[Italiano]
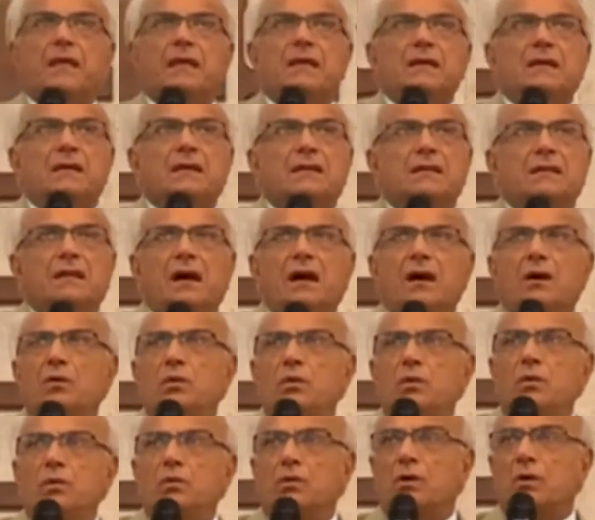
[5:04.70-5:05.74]
da un
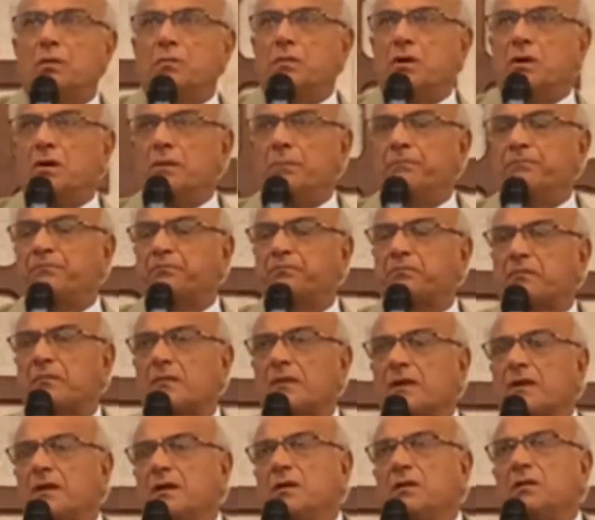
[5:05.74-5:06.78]
uomo,
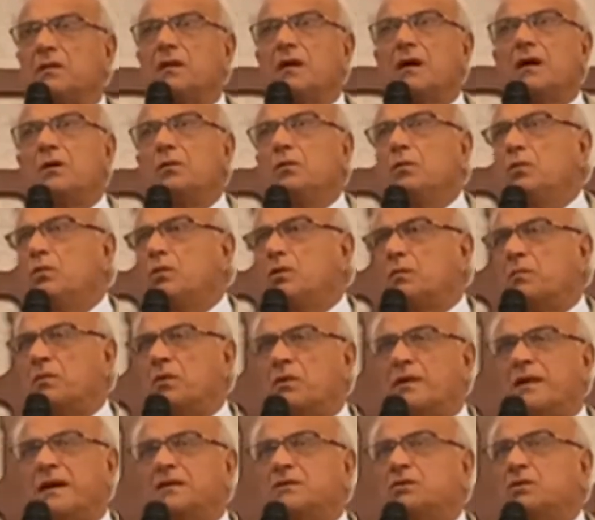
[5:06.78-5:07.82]
da un uomo
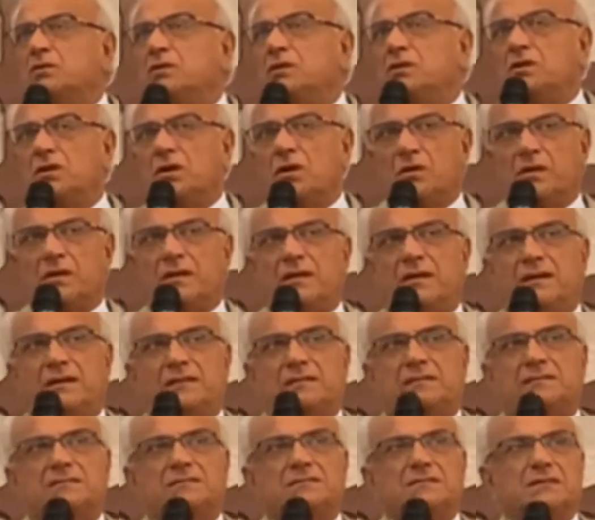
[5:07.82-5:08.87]
nato di donna,
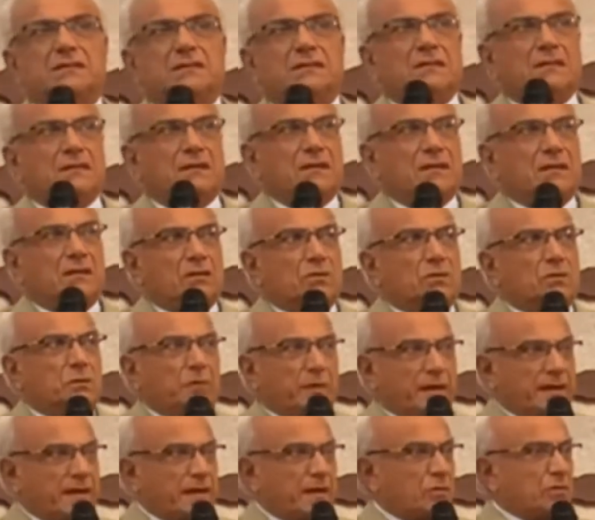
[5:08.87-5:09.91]
un
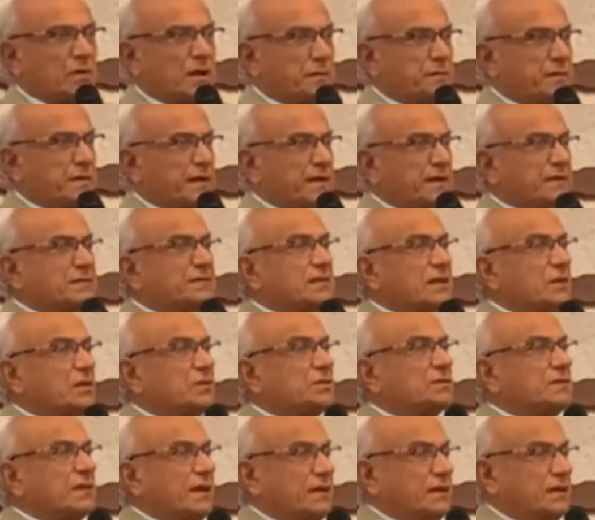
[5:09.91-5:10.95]
pare- una parente
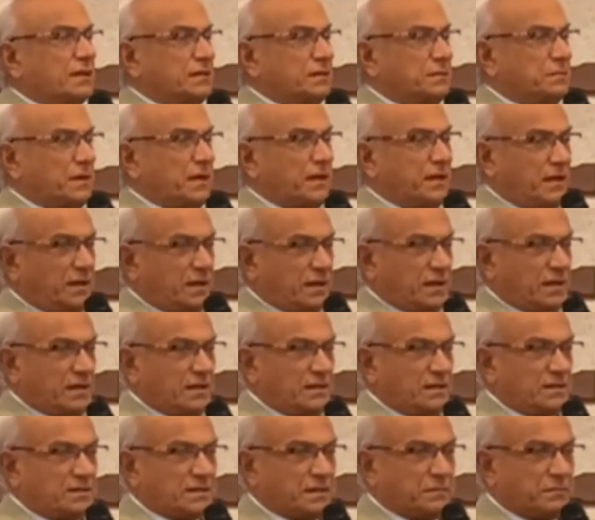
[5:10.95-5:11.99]
lontana di Maria,
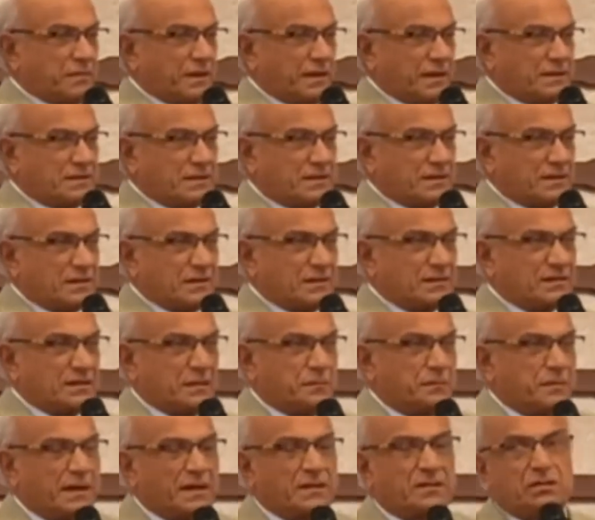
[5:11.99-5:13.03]
Elisabetta, che
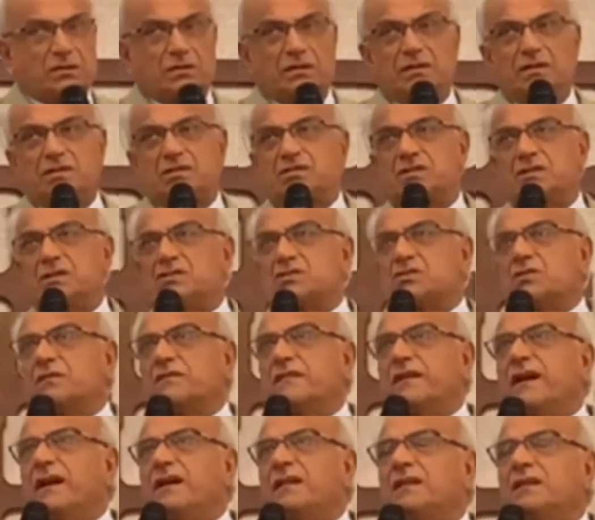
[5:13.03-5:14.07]
partorisce
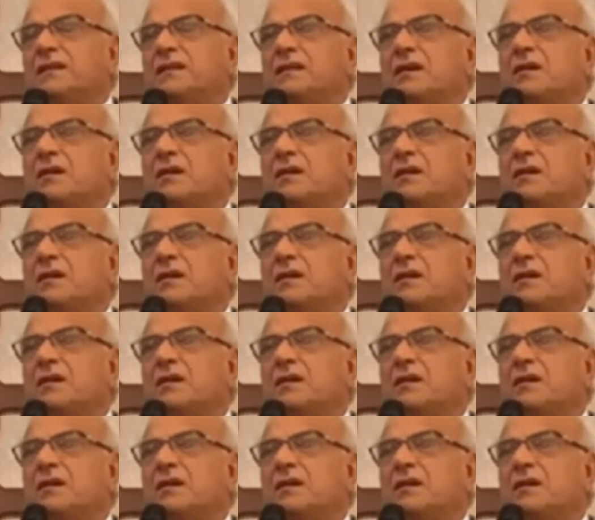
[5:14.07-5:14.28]
Giovanni da un